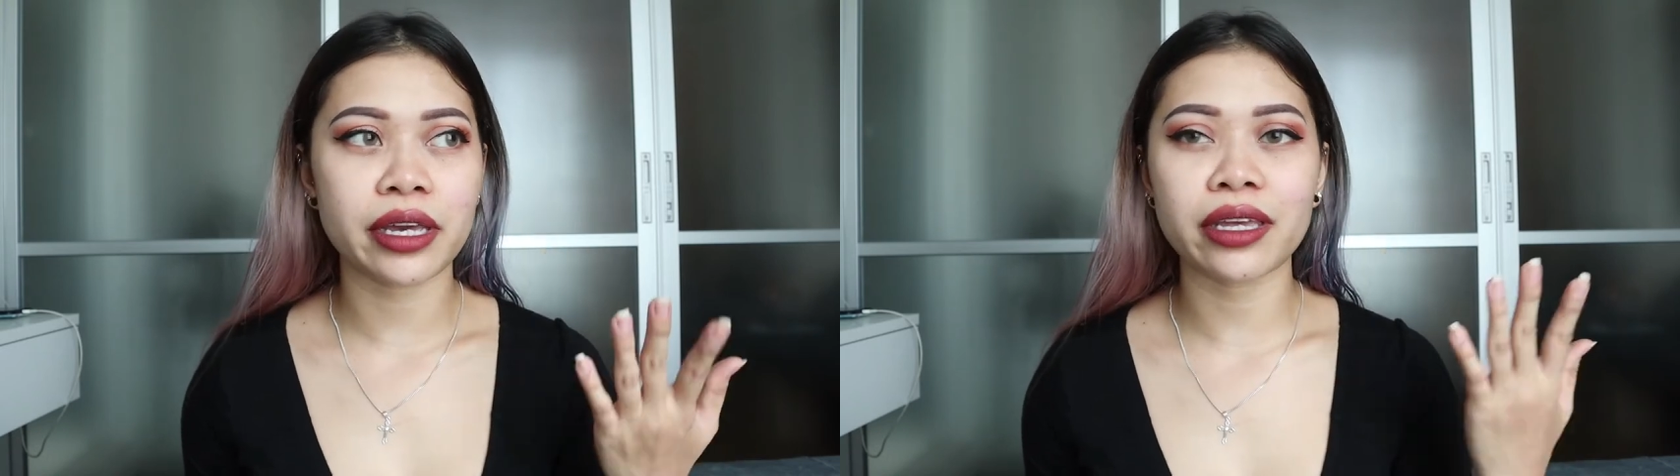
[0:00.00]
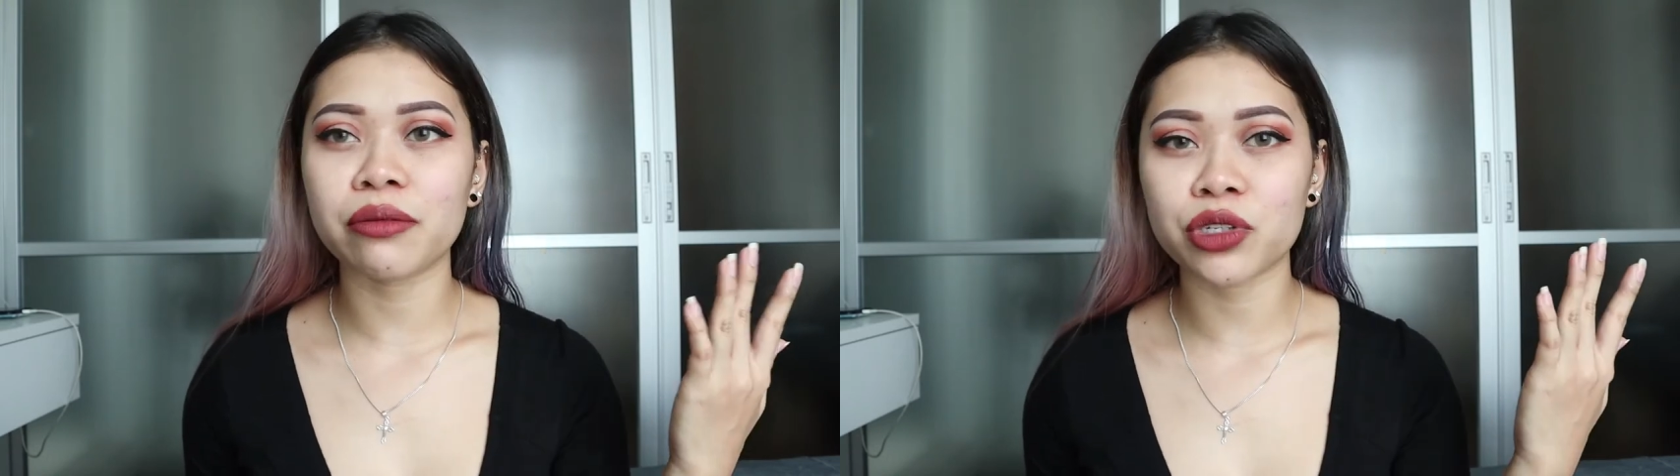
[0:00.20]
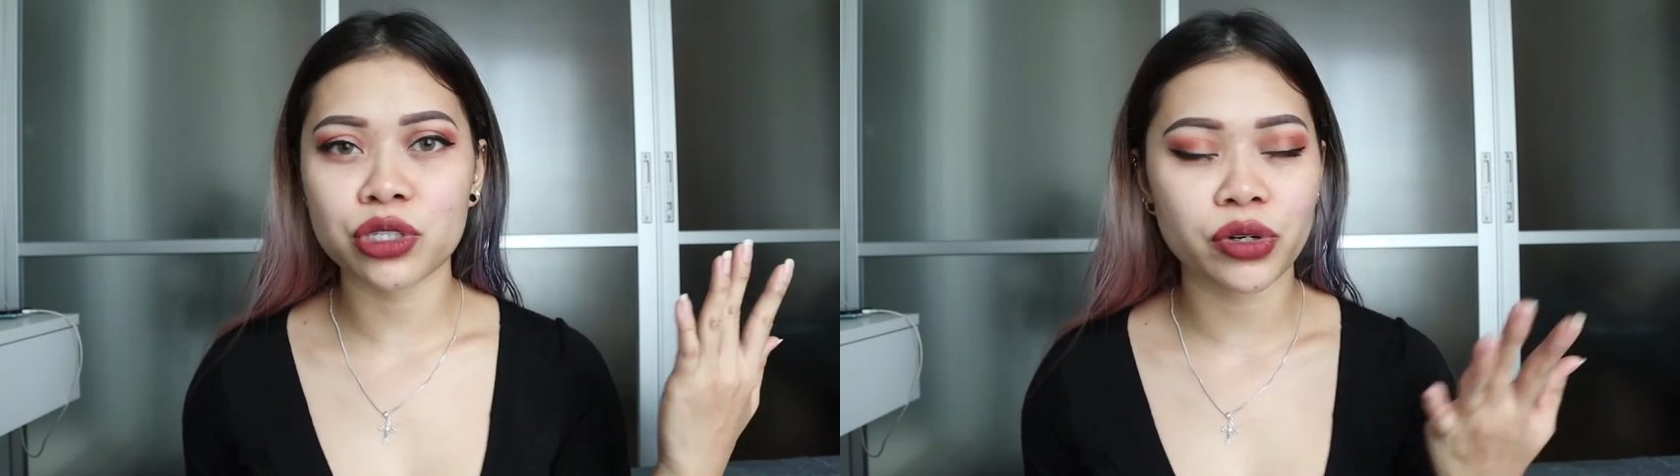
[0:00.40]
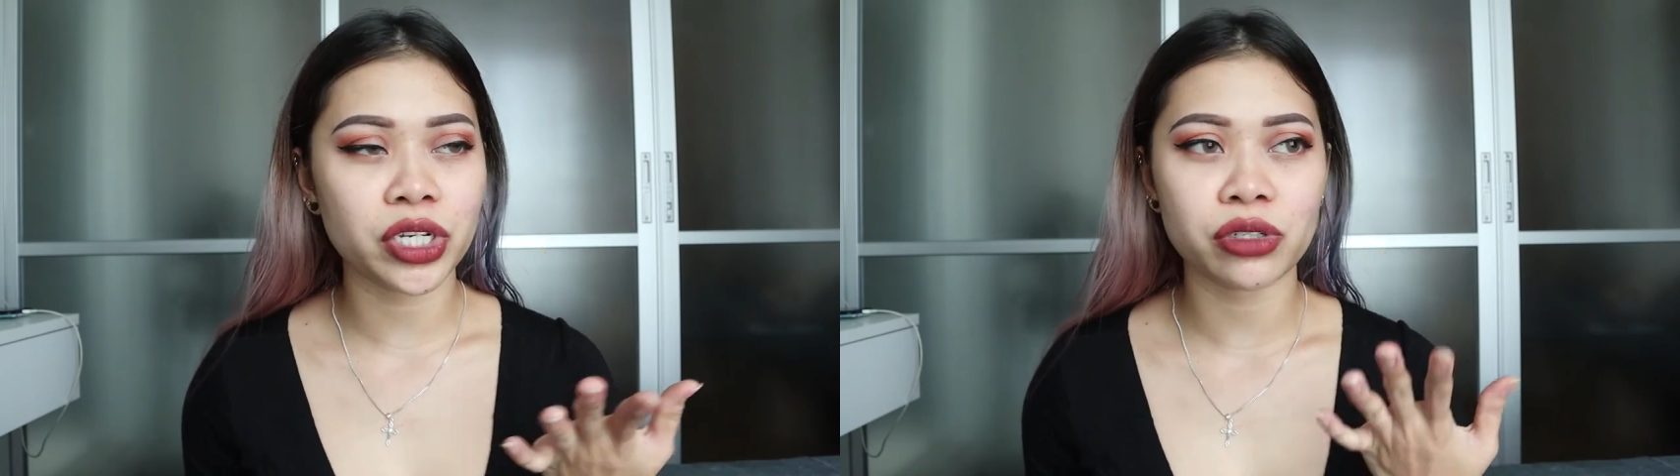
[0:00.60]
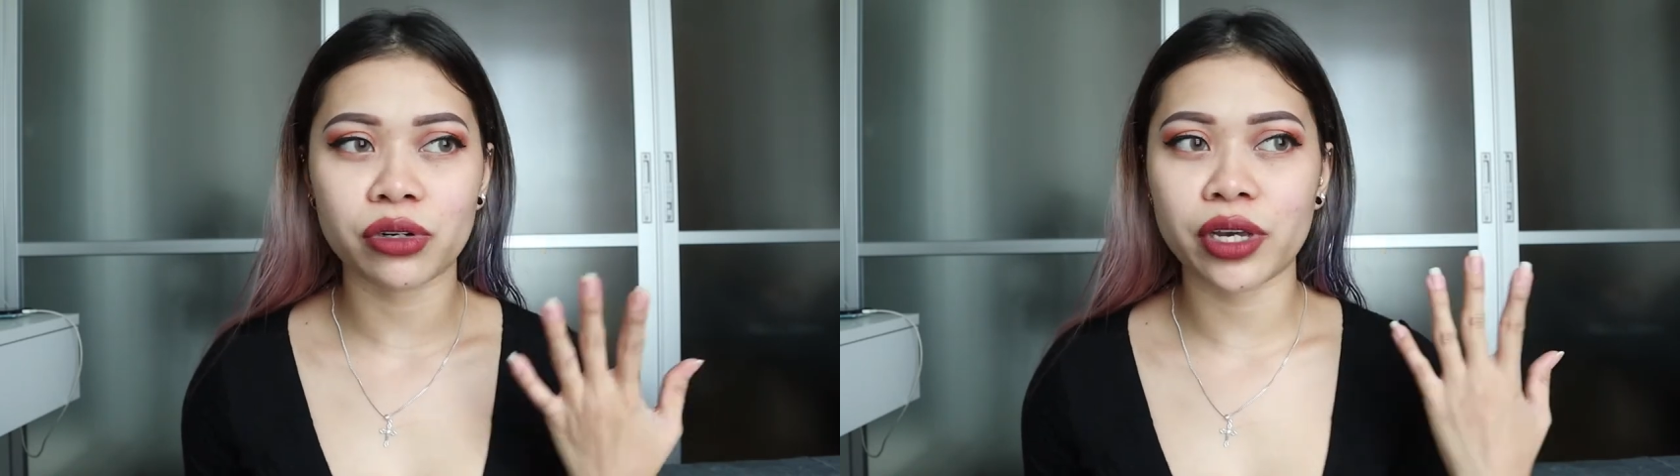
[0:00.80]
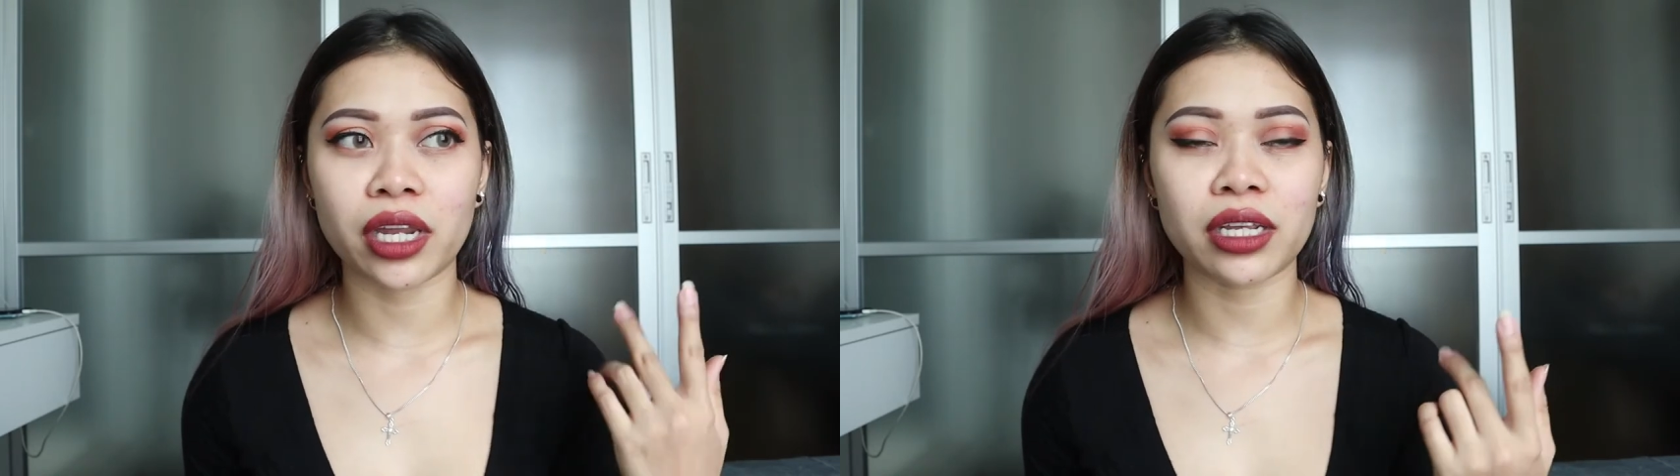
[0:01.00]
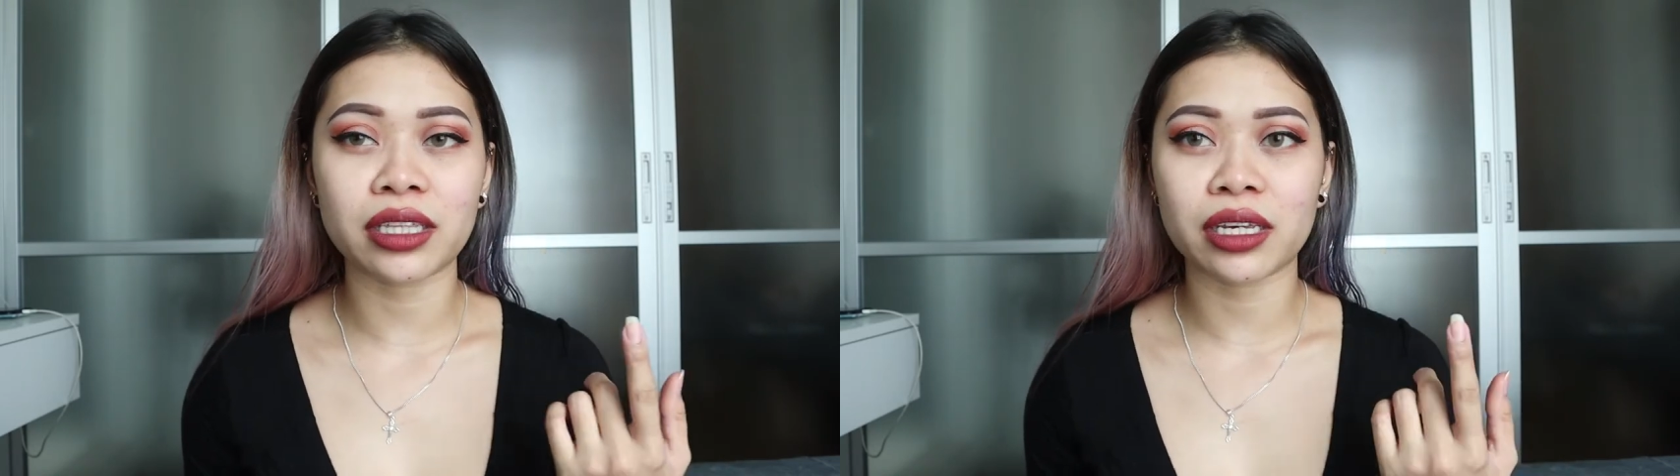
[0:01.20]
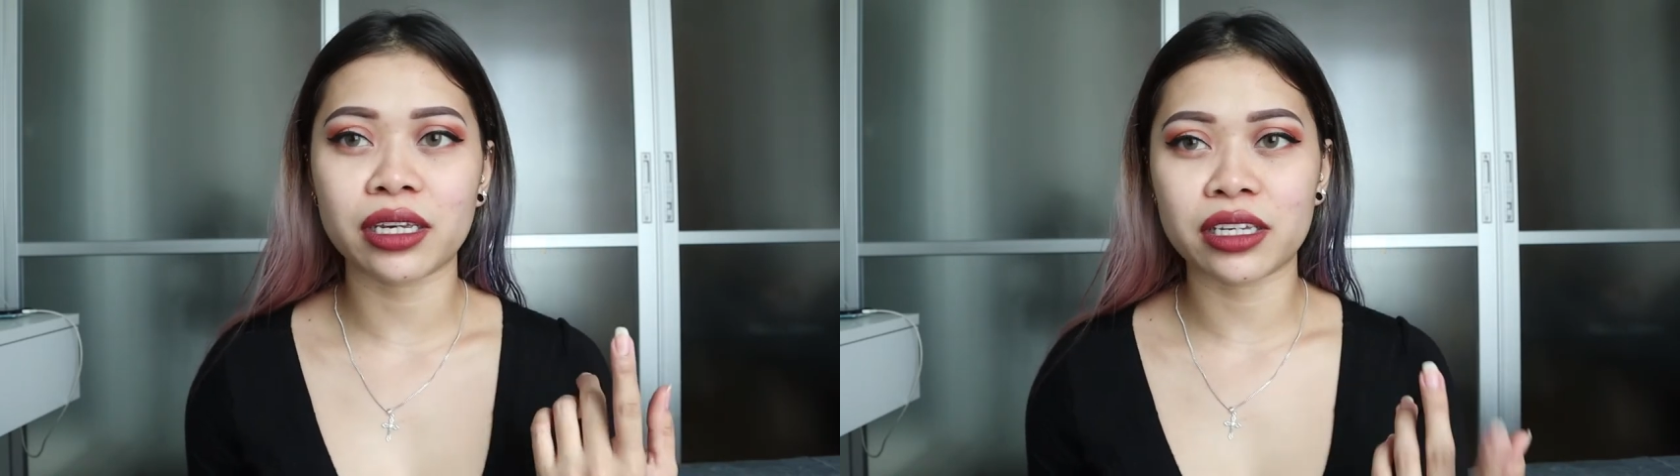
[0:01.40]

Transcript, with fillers: any moisturizer or anything.